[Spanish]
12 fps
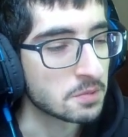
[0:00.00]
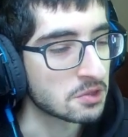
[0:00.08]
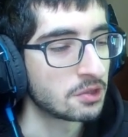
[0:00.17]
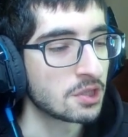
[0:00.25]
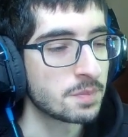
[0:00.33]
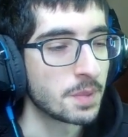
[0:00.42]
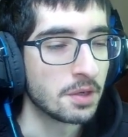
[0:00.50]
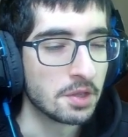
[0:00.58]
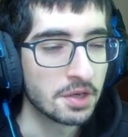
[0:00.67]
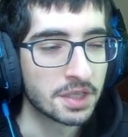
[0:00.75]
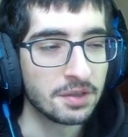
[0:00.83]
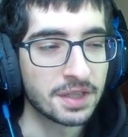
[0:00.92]
vosotros, pero
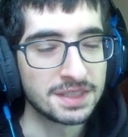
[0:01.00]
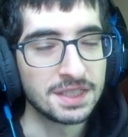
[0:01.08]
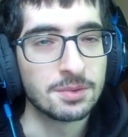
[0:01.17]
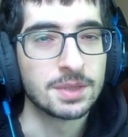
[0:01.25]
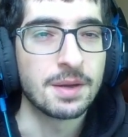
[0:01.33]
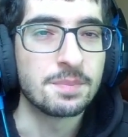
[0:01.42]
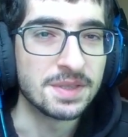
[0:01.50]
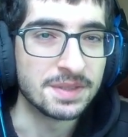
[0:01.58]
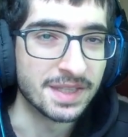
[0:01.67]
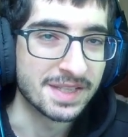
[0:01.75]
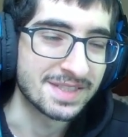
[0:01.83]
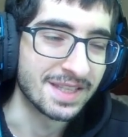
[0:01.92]
yo creo que tiene buena
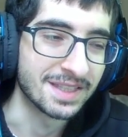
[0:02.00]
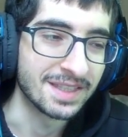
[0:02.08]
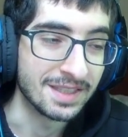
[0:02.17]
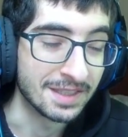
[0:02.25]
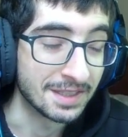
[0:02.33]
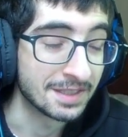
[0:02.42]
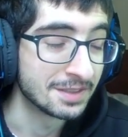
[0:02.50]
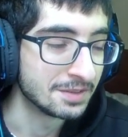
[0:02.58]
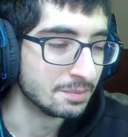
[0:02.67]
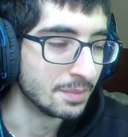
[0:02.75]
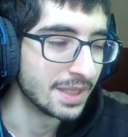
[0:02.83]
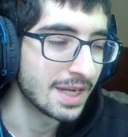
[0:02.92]
pinta este King.
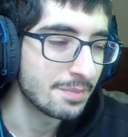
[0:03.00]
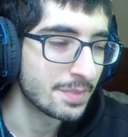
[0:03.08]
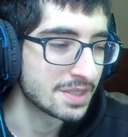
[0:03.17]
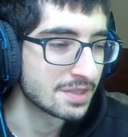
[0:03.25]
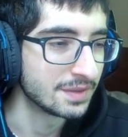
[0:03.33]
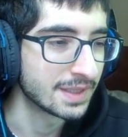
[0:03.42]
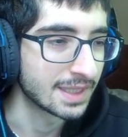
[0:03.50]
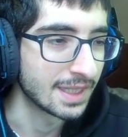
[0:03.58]
Me da la impresión de